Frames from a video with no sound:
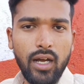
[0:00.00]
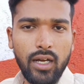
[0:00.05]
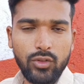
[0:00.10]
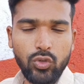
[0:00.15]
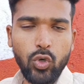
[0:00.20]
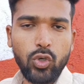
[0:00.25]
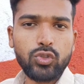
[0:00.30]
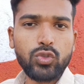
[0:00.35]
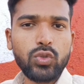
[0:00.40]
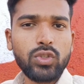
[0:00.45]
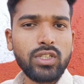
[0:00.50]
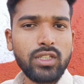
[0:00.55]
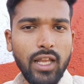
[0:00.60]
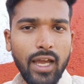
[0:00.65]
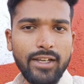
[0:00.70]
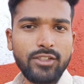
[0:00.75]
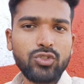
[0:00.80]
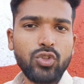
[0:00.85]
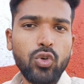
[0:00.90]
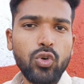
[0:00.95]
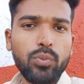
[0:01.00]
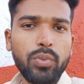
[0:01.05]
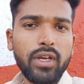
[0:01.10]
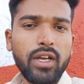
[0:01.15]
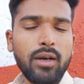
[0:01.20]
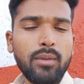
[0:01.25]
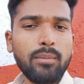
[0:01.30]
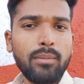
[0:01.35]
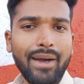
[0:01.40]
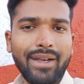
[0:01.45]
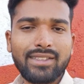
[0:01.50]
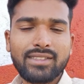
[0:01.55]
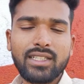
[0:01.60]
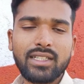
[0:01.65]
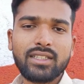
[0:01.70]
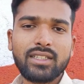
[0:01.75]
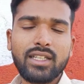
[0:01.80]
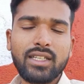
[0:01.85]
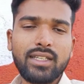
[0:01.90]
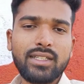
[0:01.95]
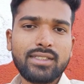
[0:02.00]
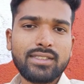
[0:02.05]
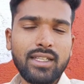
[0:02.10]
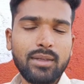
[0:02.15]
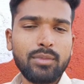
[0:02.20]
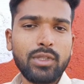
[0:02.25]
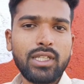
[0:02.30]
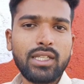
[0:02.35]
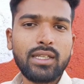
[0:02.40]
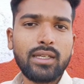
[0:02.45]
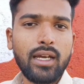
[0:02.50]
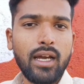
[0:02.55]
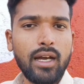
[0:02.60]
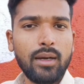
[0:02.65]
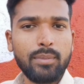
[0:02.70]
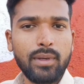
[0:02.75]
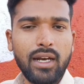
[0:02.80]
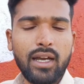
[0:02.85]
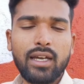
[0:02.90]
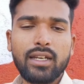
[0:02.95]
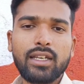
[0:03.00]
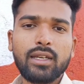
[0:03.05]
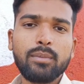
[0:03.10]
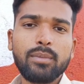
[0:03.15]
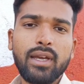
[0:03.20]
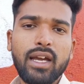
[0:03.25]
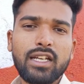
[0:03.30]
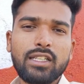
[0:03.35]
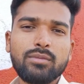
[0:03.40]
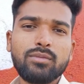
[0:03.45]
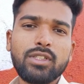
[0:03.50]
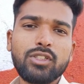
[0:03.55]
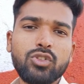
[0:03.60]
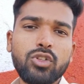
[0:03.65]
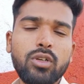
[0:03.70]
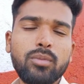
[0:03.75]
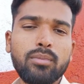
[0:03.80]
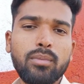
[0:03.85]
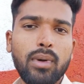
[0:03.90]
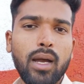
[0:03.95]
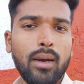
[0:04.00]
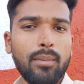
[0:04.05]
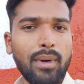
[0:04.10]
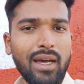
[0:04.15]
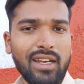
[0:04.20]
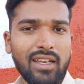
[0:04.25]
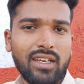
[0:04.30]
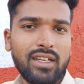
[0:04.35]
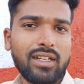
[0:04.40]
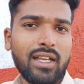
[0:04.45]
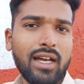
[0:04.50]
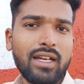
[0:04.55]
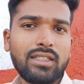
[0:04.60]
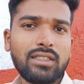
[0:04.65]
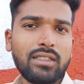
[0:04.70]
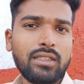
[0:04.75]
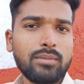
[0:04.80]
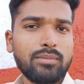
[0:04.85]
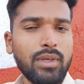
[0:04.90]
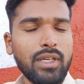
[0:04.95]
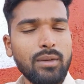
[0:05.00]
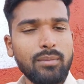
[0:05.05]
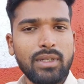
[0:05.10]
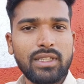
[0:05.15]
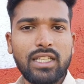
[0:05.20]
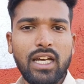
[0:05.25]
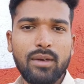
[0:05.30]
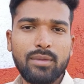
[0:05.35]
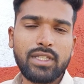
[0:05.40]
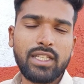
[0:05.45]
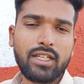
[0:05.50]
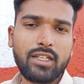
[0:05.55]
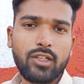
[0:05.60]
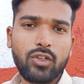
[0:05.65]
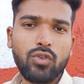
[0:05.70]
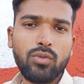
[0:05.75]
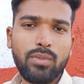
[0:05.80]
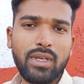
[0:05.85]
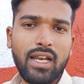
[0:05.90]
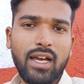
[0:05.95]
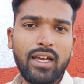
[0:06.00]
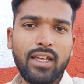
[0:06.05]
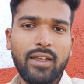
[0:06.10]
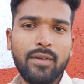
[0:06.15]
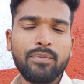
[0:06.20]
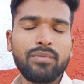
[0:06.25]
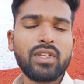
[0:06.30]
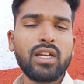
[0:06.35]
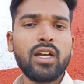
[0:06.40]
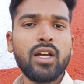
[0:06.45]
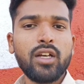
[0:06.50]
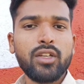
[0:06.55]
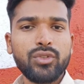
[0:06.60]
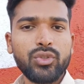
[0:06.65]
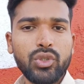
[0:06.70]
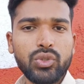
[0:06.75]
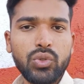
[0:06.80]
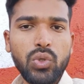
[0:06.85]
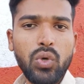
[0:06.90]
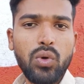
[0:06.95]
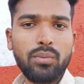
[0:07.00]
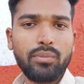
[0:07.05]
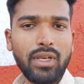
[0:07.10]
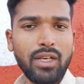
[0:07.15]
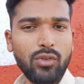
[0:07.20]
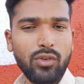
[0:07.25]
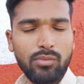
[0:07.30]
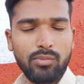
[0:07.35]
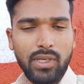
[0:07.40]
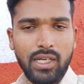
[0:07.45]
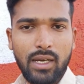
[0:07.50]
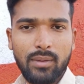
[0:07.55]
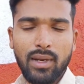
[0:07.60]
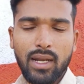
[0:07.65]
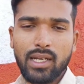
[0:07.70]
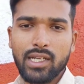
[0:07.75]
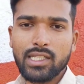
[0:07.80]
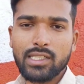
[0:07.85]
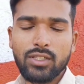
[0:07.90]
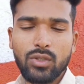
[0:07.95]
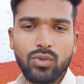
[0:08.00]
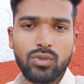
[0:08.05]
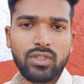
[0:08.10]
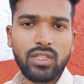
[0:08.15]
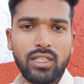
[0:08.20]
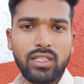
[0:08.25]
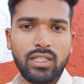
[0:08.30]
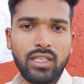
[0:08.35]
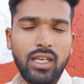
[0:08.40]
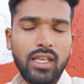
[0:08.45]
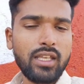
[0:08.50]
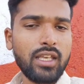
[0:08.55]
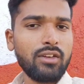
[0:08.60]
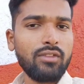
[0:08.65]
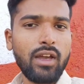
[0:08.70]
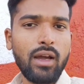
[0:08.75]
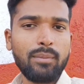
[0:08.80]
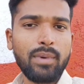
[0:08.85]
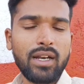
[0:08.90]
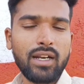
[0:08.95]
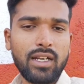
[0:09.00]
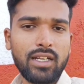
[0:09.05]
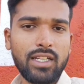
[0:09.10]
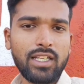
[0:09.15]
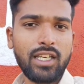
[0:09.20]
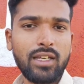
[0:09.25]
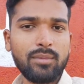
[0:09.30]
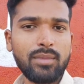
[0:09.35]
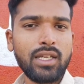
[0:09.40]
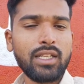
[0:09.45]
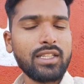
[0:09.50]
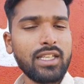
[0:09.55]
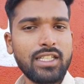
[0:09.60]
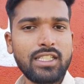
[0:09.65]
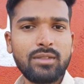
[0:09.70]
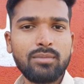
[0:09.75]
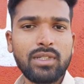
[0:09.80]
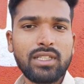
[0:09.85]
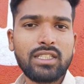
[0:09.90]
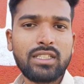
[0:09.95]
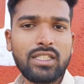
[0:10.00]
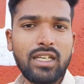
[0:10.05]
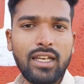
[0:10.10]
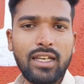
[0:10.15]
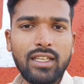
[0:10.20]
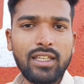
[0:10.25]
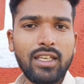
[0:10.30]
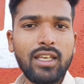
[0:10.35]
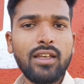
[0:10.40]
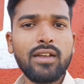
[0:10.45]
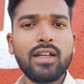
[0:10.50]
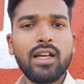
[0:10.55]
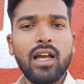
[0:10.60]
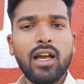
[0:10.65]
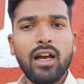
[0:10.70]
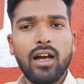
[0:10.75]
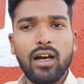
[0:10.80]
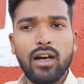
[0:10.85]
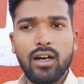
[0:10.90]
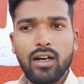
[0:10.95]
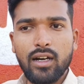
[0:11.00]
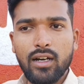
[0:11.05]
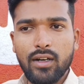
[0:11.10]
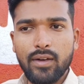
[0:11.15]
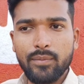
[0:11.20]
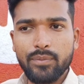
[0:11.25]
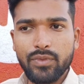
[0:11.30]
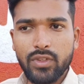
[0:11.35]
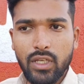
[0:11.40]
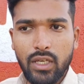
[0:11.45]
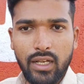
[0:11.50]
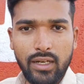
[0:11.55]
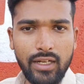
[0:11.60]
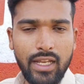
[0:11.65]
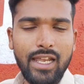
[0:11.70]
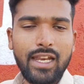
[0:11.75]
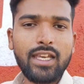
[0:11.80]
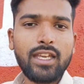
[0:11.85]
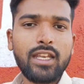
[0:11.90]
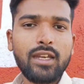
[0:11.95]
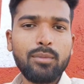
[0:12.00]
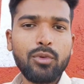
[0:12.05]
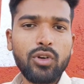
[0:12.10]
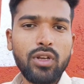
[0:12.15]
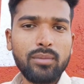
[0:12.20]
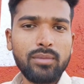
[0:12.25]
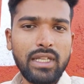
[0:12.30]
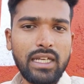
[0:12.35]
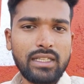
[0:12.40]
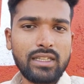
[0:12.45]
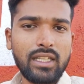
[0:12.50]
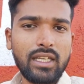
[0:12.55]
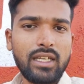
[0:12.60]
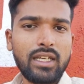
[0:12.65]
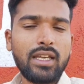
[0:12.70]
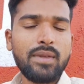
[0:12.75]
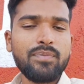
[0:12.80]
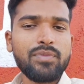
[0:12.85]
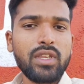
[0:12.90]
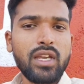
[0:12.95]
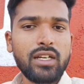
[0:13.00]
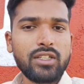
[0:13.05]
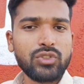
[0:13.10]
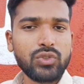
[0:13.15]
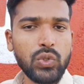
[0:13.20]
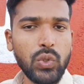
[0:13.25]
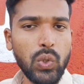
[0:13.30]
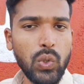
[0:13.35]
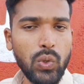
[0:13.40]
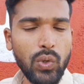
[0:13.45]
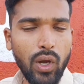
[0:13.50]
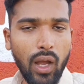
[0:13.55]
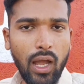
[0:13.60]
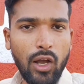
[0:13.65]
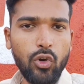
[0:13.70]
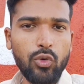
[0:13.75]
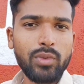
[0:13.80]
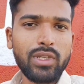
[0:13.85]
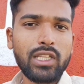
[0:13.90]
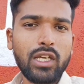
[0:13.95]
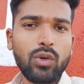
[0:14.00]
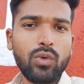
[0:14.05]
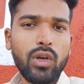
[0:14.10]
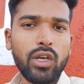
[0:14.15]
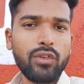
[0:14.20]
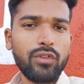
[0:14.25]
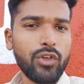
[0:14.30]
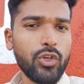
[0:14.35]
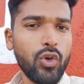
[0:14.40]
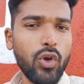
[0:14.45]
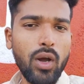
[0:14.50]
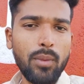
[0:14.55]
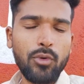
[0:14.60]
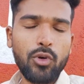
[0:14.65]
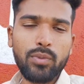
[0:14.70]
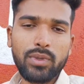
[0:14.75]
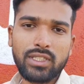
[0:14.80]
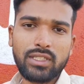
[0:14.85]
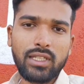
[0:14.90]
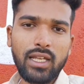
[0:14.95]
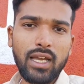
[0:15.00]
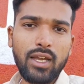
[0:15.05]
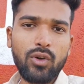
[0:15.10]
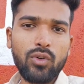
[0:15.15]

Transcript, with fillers: 200 से ढाई सौ रुपये हम मान सकते हैं सभी प्रकार के प्याज में जो है मार्केट आज फिर मद्दा में देखने को मिला है दोस्तों बिल्कुल भी घबराने की ज़रूरत नहीं है ये व्यापार का नियम है तेज़ी मद्दी चलेगी डेली की रिपोर्ट हम देखते हैं सो उम्मीद करूँगा कि वीडियो आपको पसंद